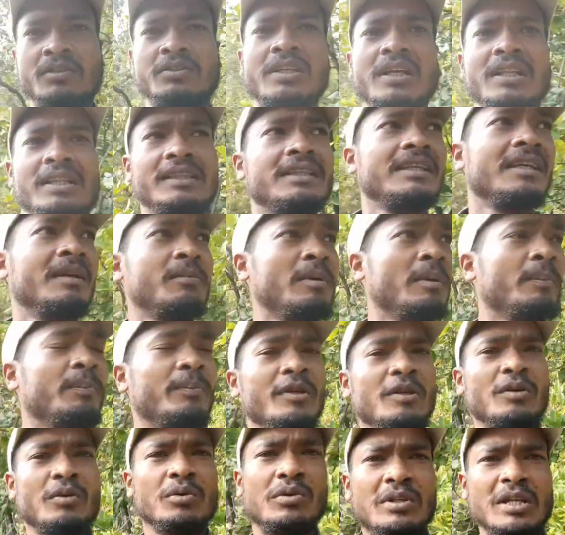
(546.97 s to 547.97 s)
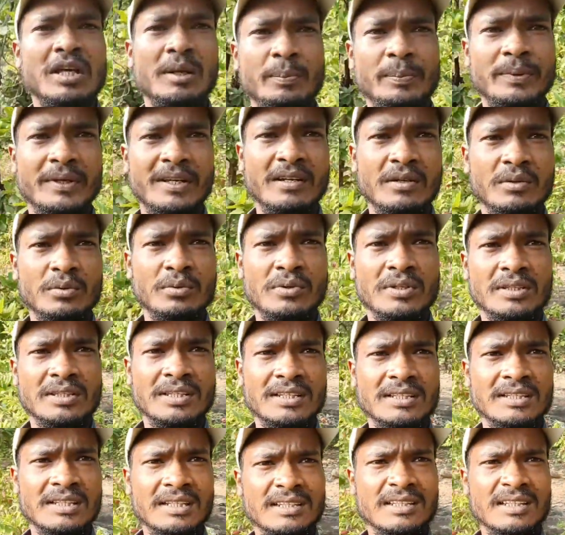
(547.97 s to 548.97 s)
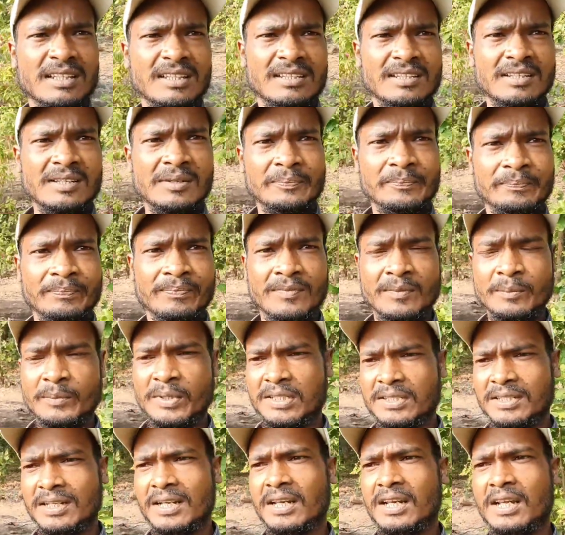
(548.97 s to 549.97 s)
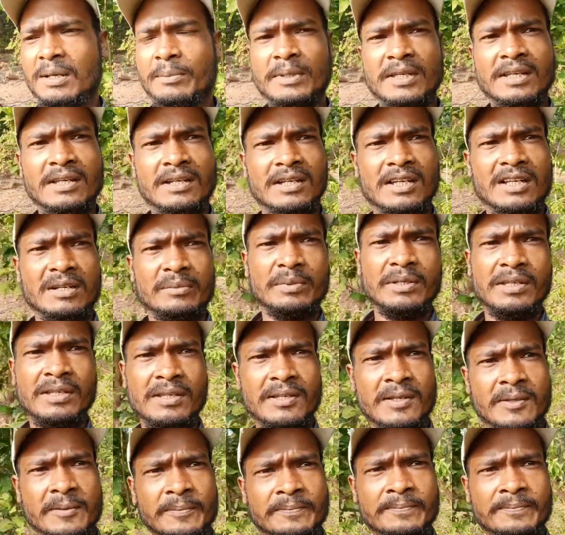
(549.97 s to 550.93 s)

चलते हैं मम्मी लोग उधर पे हैं ढूंढते हैं जल्दी जल्दी चलना भी है घर भी